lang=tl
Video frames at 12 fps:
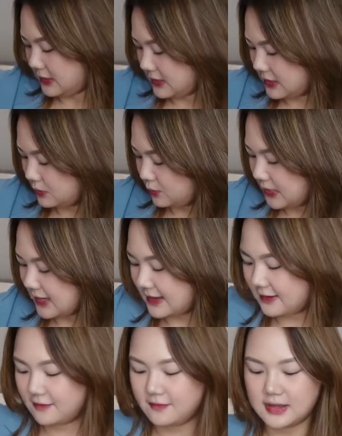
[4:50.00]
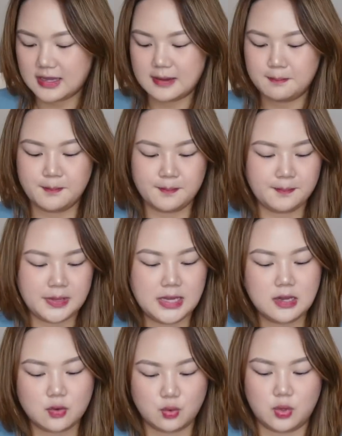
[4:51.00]
And we have a
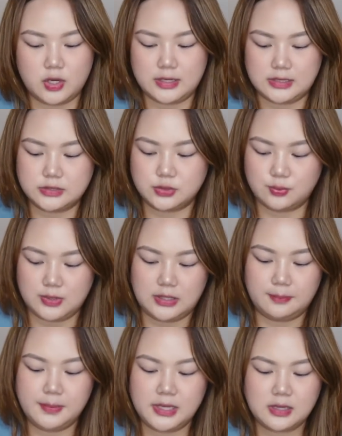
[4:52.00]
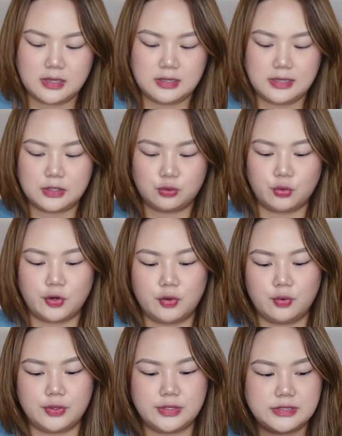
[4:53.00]
pink one as well. Pink and like
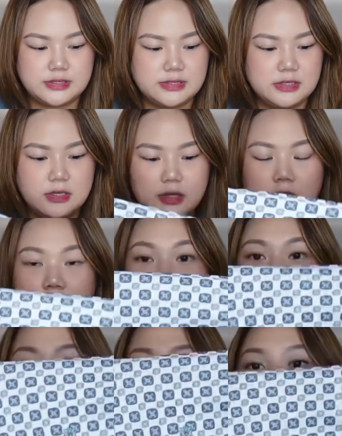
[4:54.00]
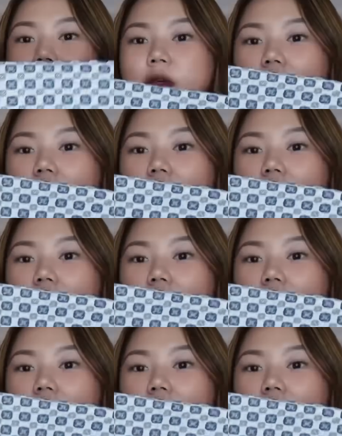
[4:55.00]
turquoise. Cute.